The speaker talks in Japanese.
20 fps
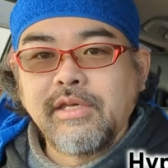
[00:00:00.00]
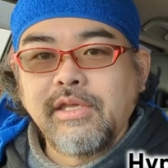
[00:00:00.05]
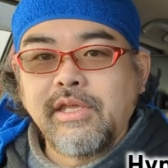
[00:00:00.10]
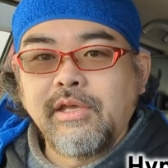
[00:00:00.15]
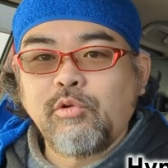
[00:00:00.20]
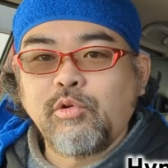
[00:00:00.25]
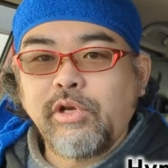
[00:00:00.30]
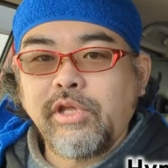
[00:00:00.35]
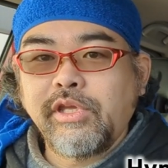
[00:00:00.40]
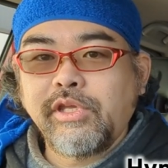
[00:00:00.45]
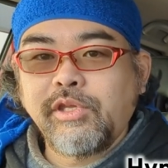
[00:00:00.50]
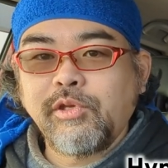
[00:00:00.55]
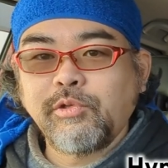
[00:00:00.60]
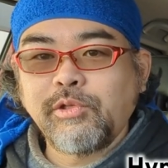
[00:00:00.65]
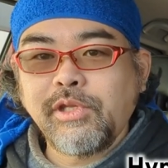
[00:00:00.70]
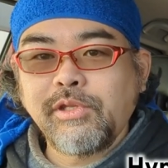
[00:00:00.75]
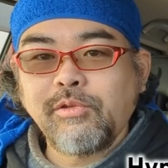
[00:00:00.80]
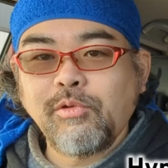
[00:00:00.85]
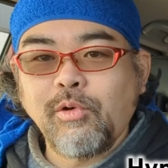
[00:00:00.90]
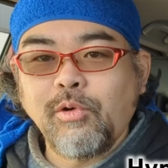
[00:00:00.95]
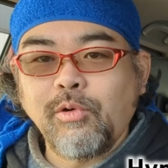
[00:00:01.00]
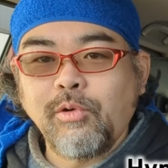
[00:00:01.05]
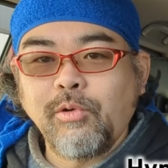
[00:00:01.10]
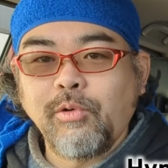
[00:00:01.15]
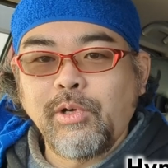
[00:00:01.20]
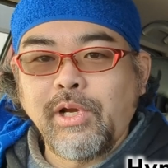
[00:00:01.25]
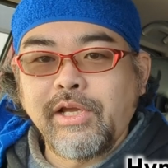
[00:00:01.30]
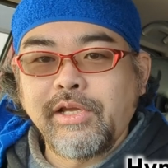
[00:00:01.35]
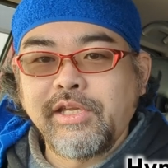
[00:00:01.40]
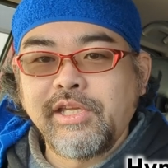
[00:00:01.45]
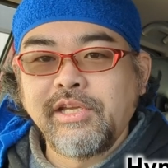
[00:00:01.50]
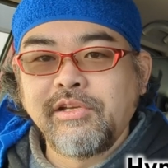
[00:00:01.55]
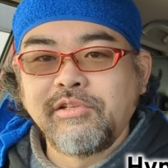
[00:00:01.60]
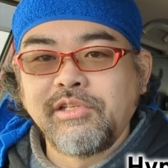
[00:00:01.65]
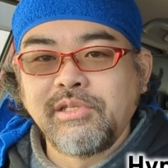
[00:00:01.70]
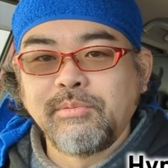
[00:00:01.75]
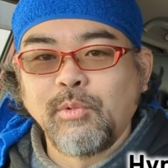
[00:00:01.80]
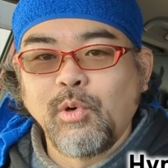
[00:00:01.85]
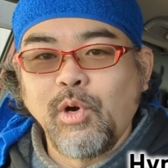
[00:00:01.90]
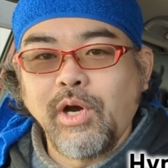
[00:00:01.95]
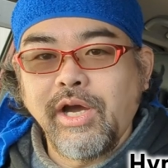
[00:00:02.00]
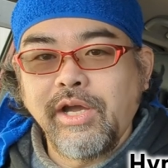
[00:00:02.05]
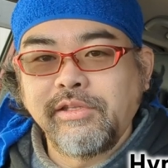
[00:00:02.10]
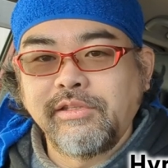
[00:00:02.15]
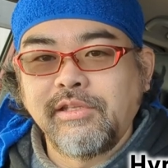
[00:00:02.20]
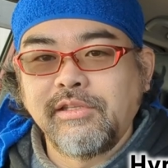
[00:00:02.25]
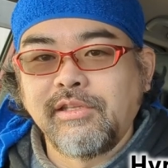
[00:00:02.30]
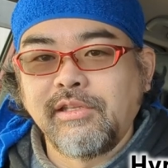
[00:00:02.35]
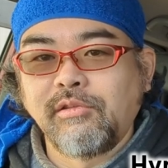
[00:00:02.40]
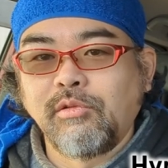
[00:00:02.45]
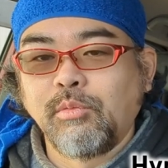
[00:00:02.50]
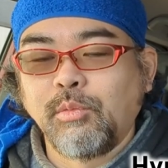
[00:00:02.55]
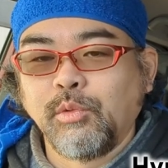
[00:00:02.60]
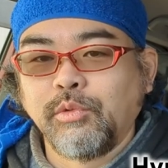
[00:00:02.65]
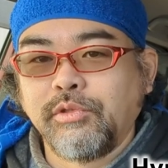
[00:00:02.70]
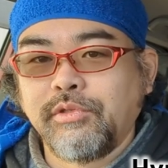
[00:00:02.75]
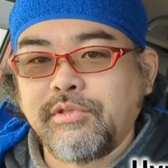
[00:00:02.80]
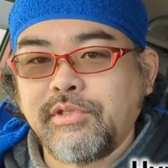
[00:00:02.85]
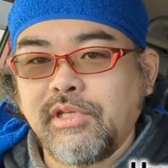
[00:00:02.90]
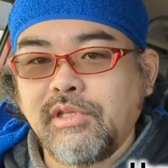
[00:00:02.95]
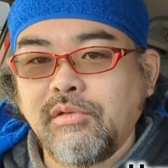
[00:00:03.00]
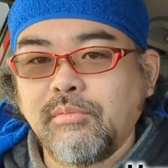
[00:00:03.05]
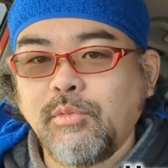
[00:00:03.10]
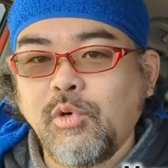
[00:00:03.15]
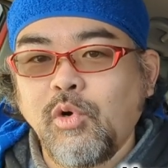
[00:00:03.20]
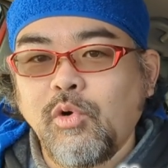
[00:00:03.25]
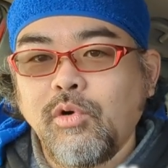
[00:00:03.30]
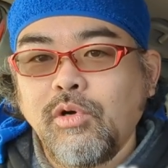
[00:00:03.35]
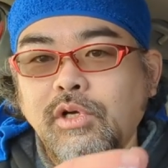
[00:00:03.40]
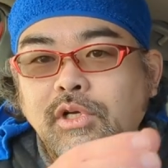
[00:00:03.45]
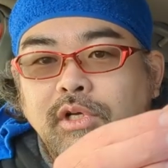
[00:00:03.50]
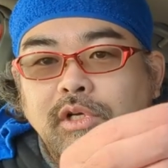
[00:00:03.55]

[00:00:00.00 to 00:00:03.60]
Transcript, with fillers: えー、これ、去年のランキングにも入ってたと思うんですけども、